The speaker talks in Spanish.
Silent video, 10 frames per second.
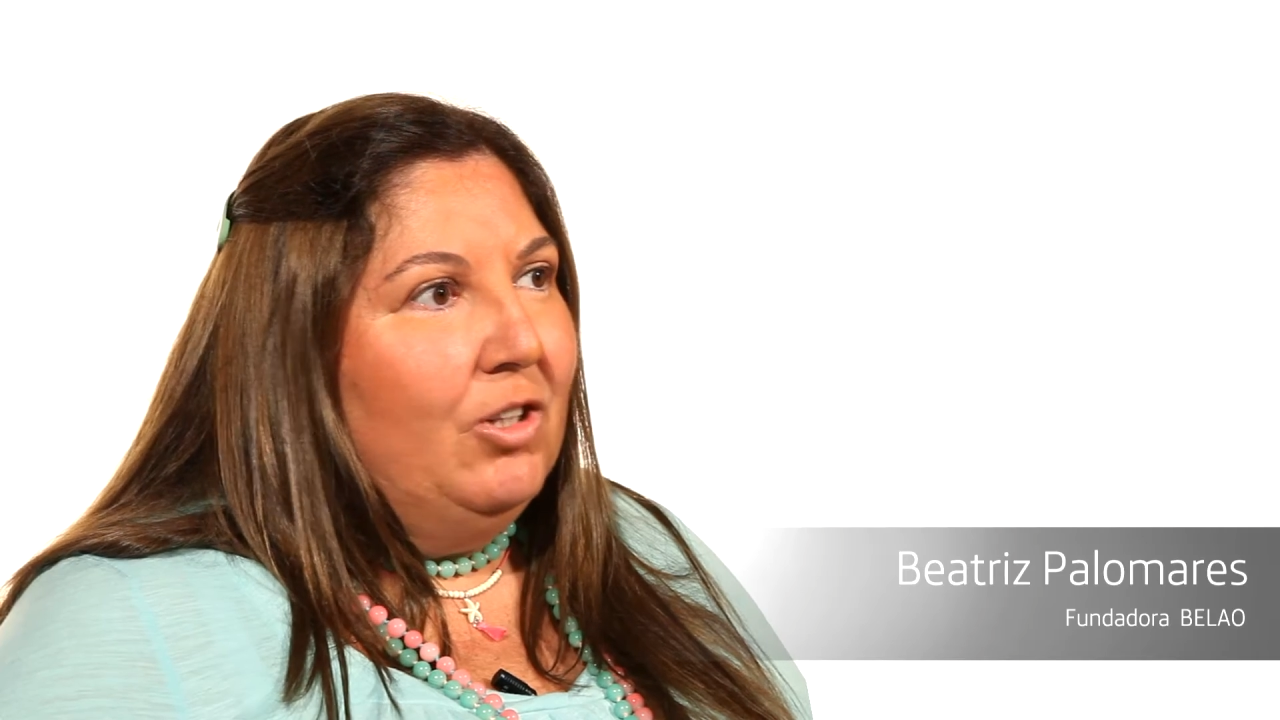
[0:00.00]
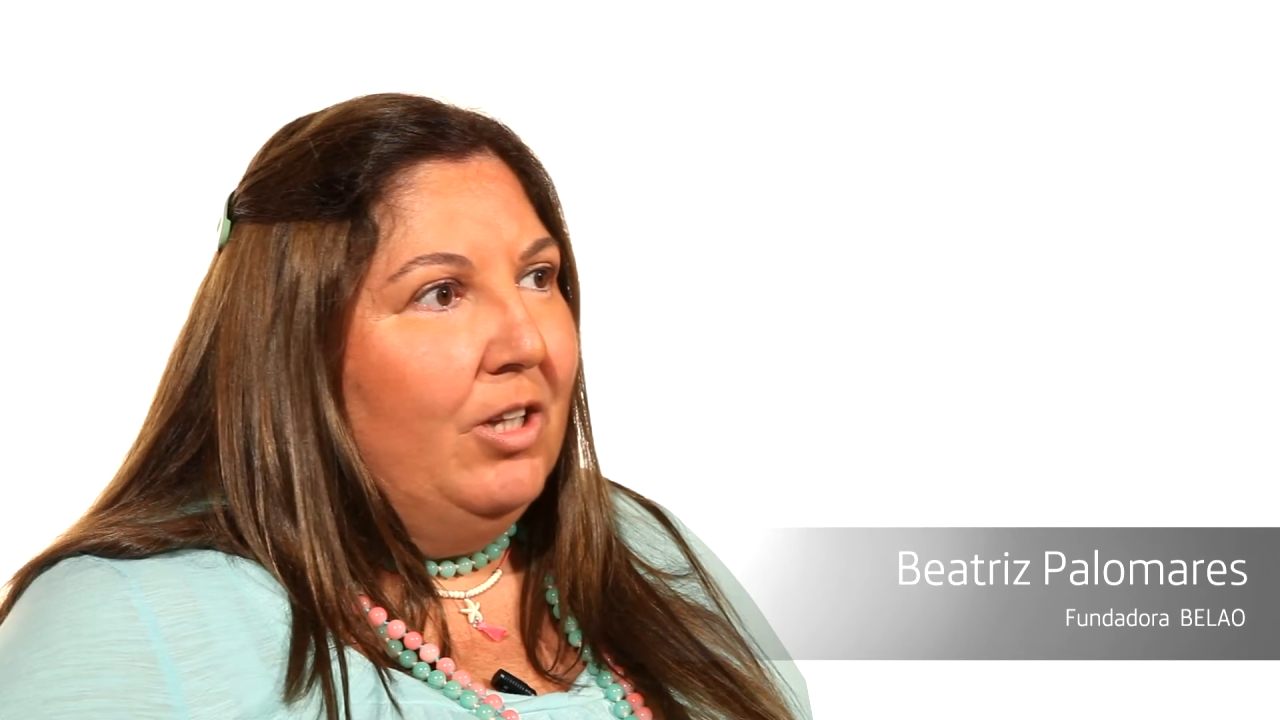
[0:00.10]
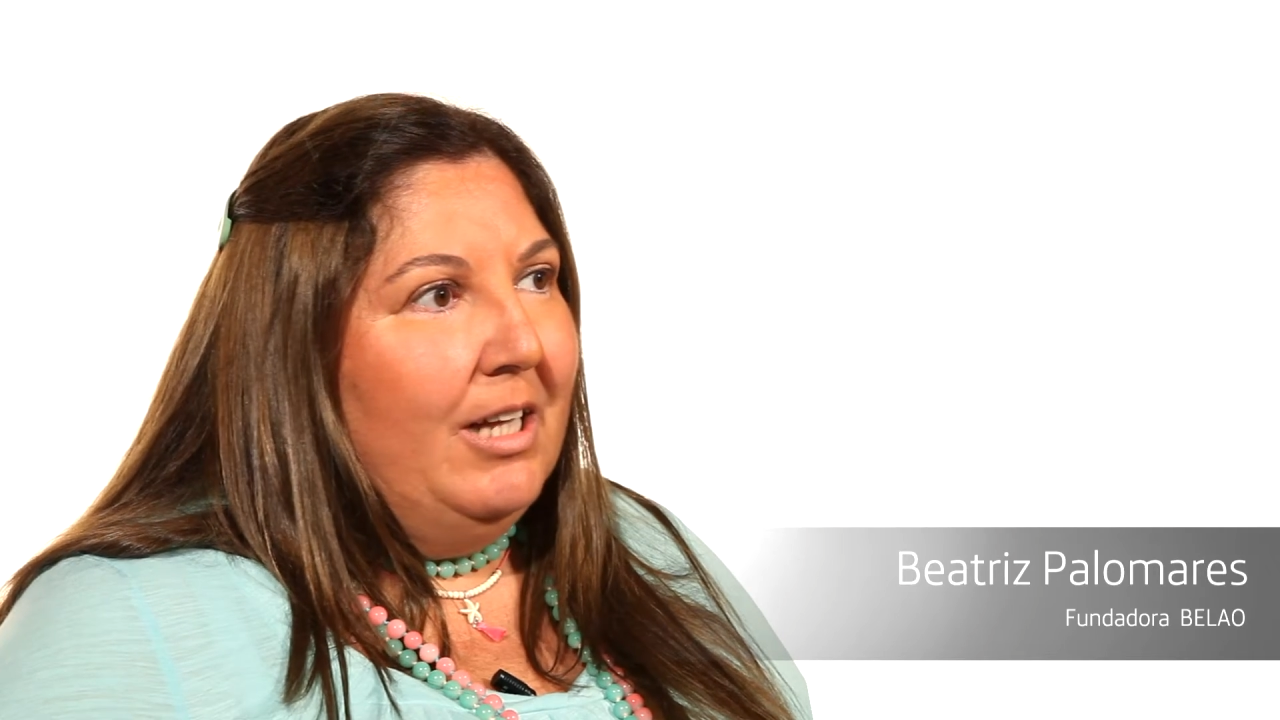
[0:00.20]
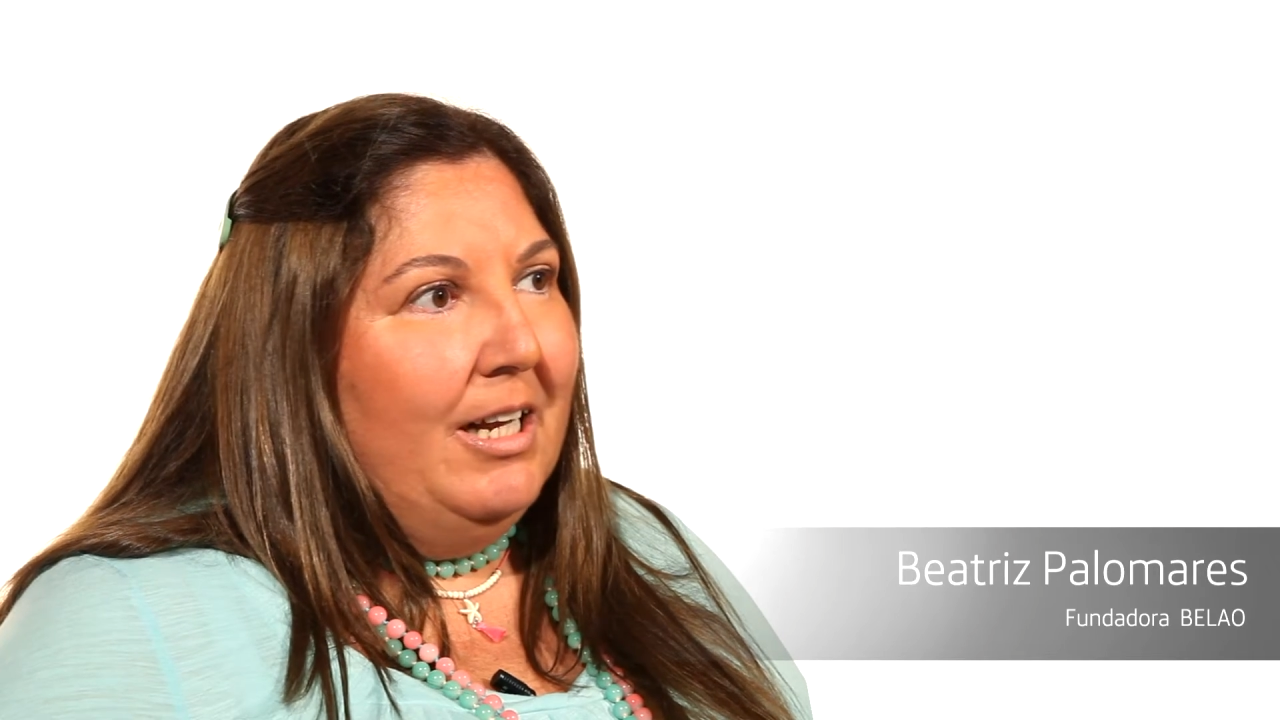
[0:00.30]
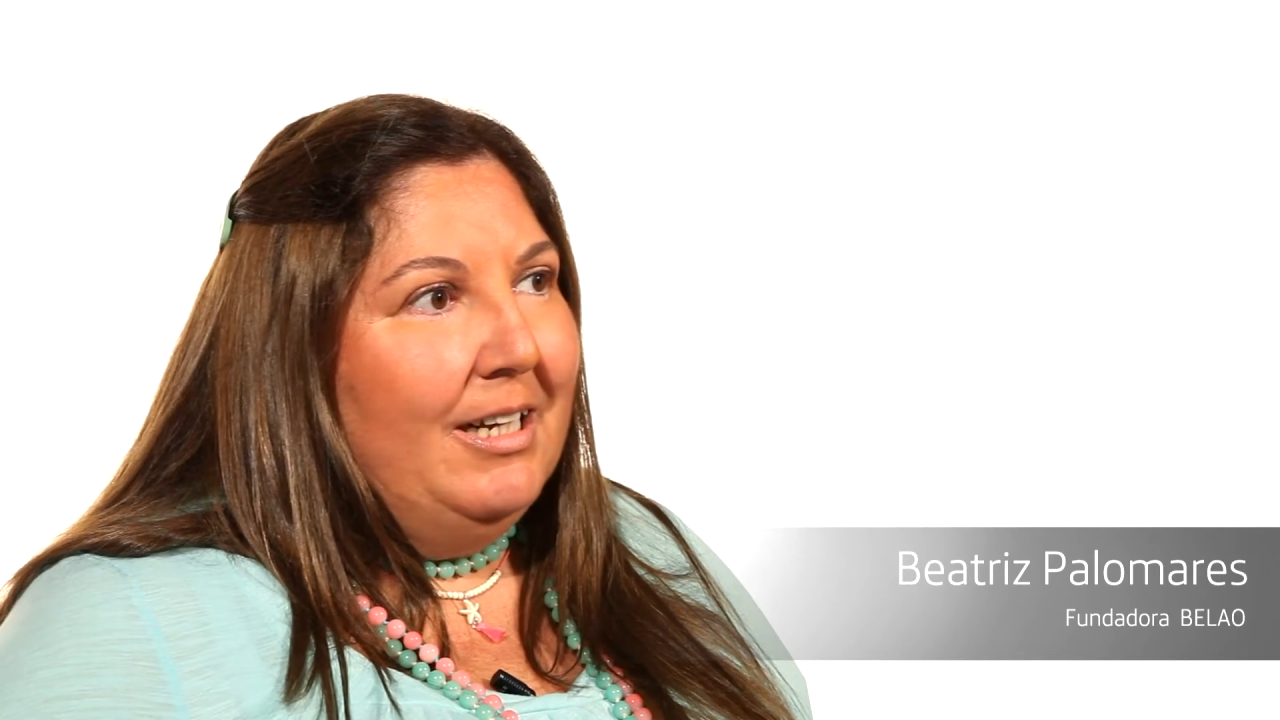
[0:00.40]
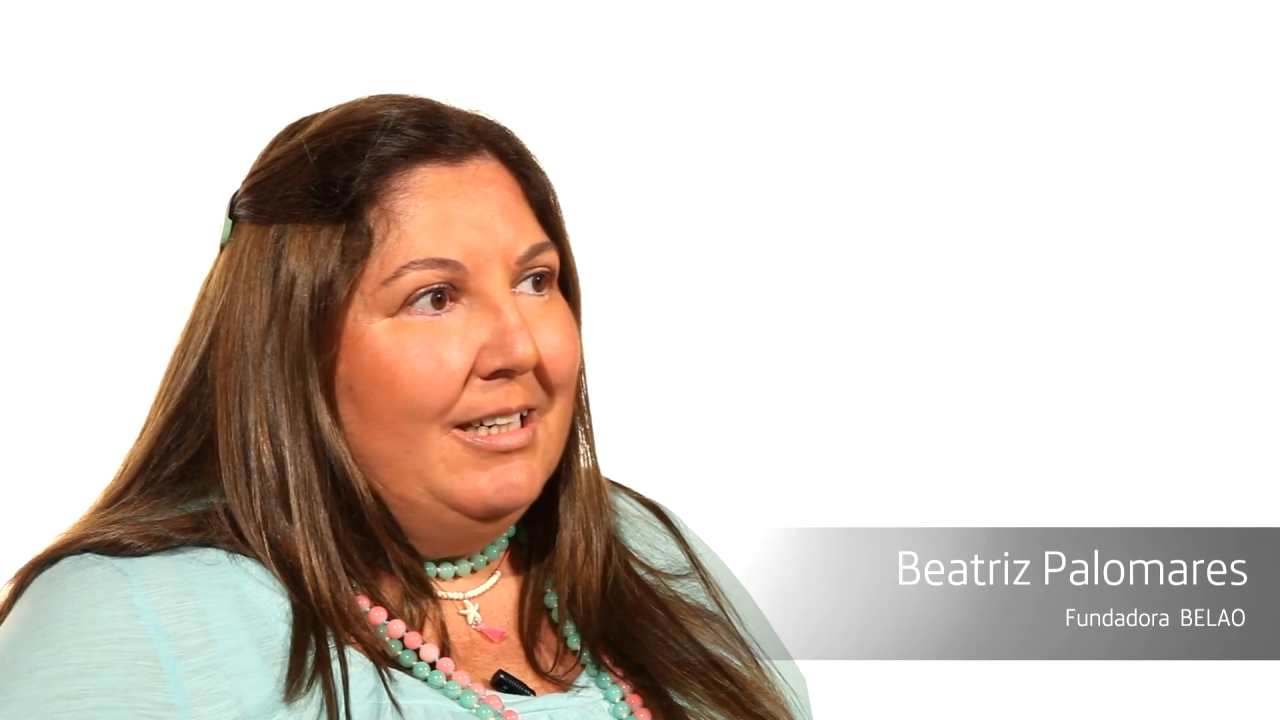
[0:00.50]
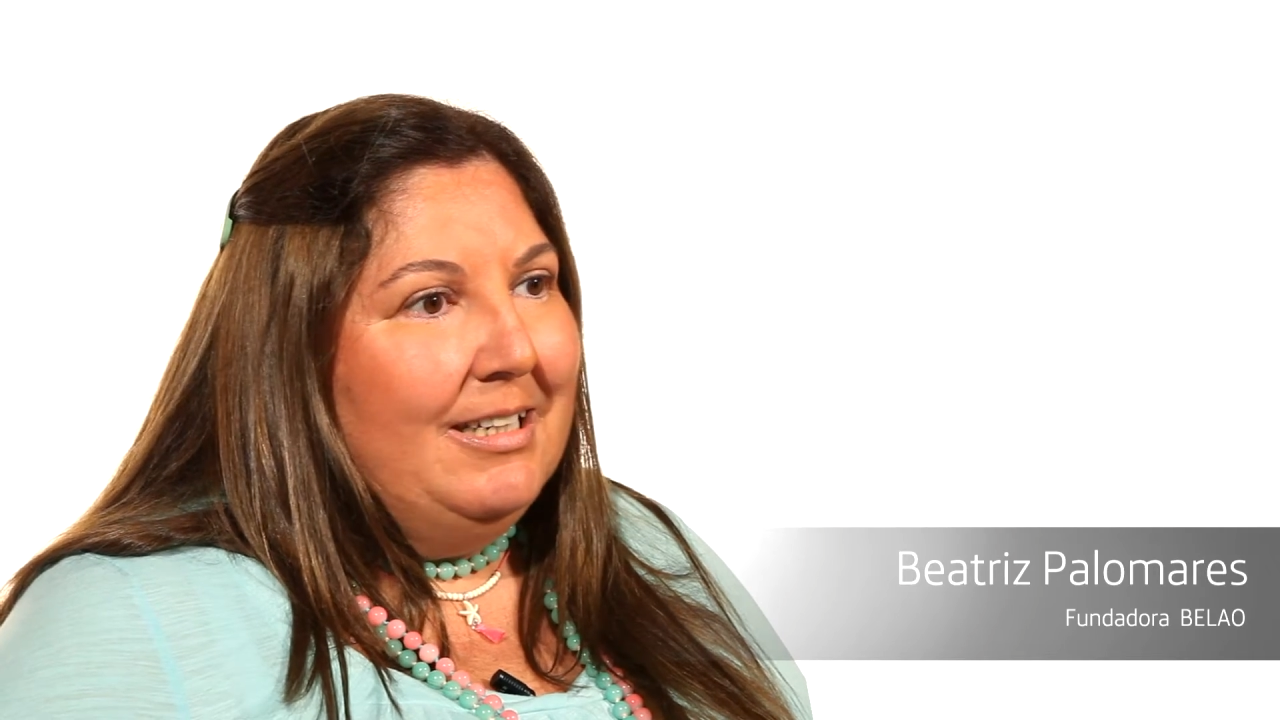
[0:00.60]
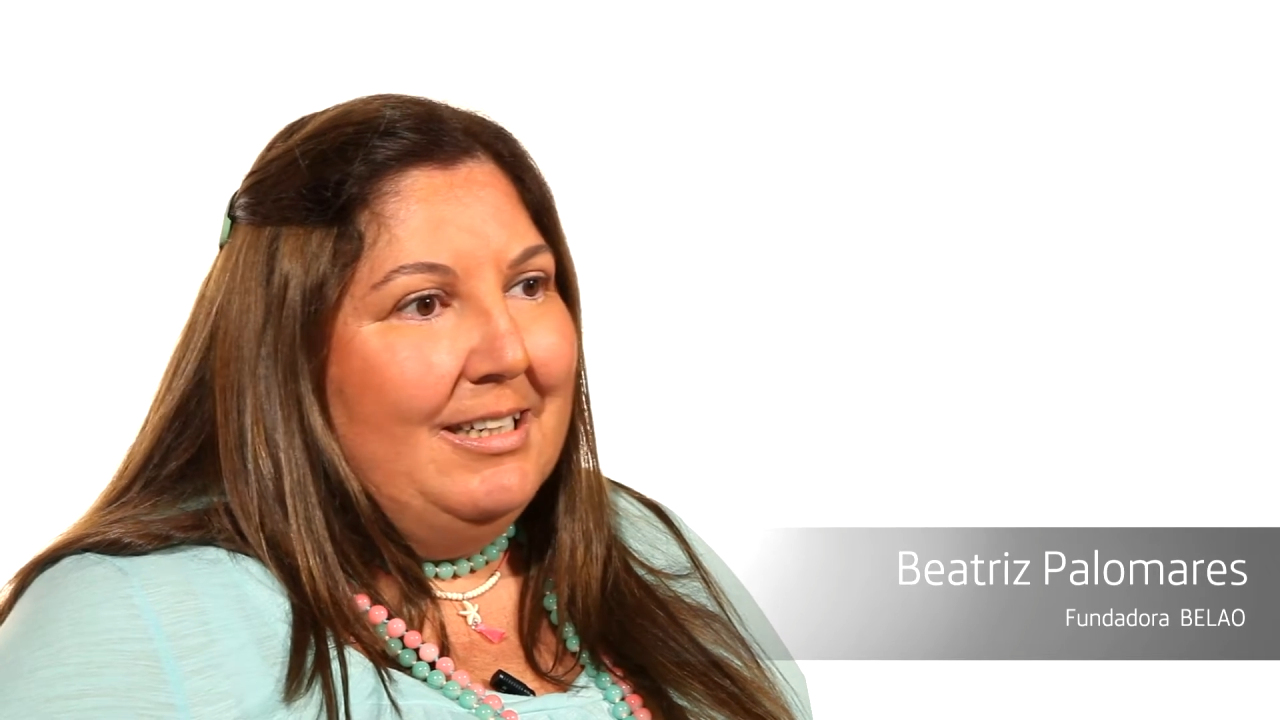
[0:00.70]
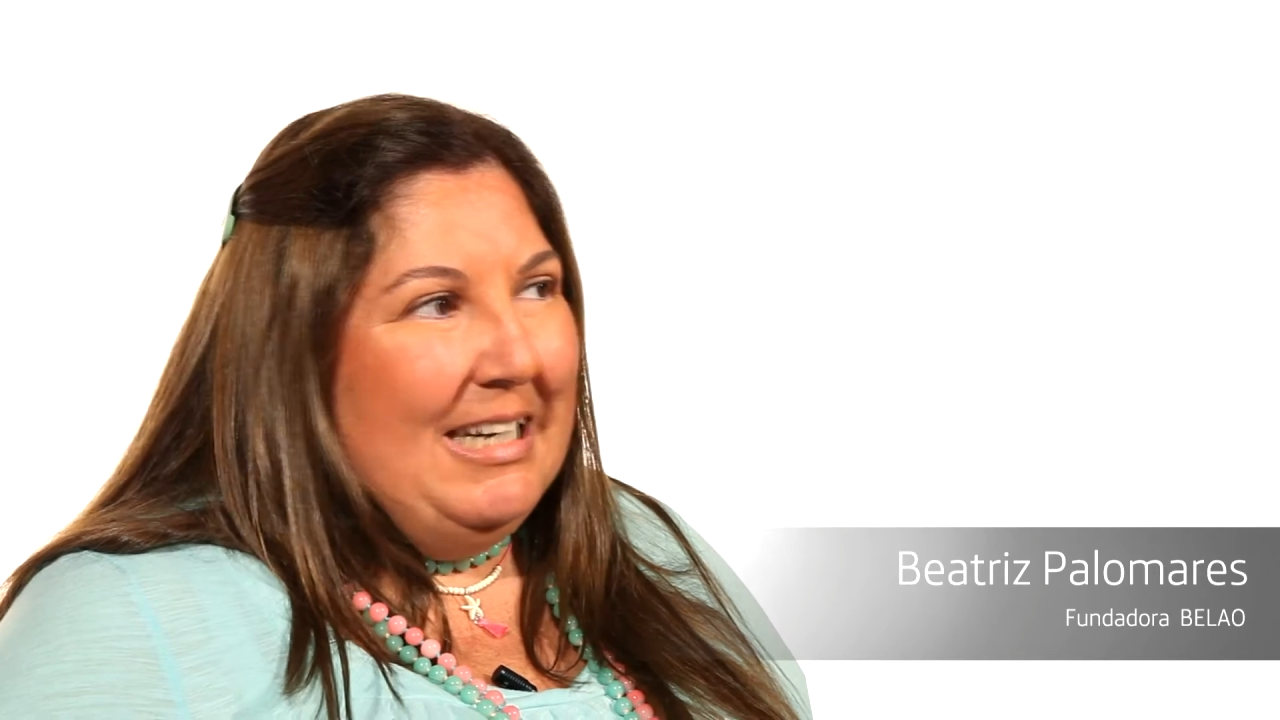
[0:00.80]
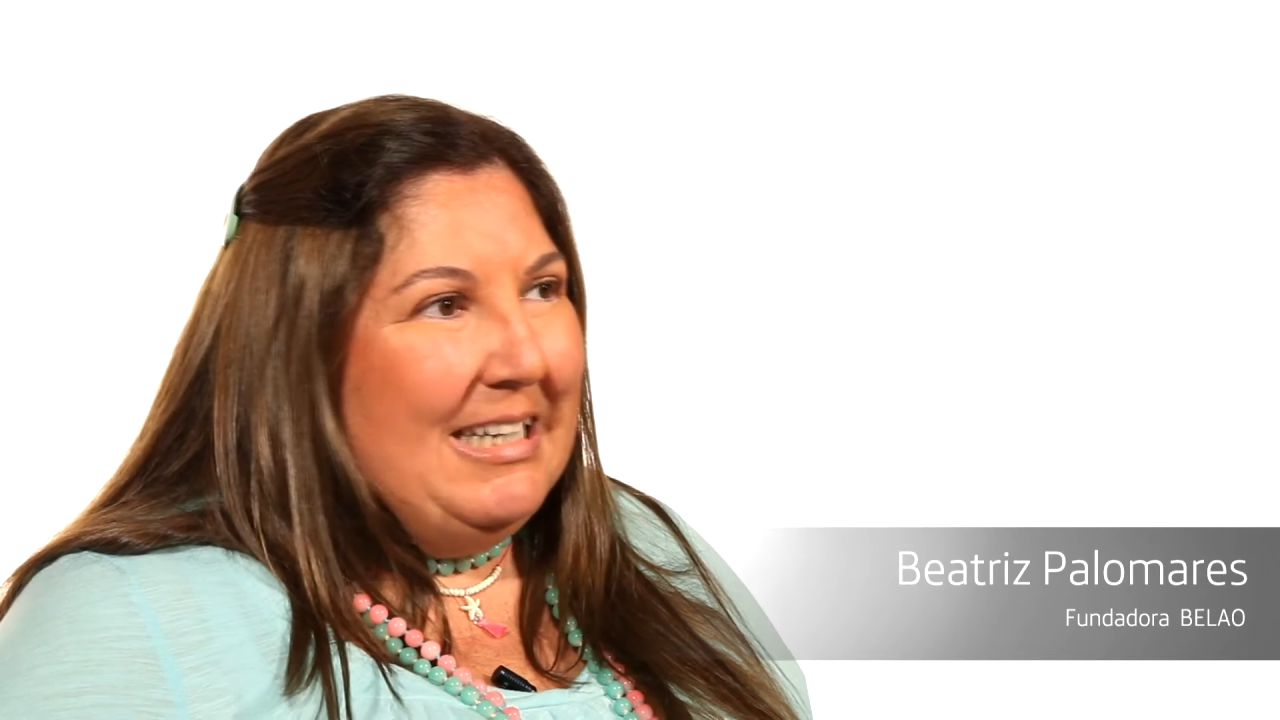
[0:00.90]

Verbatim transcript: sociales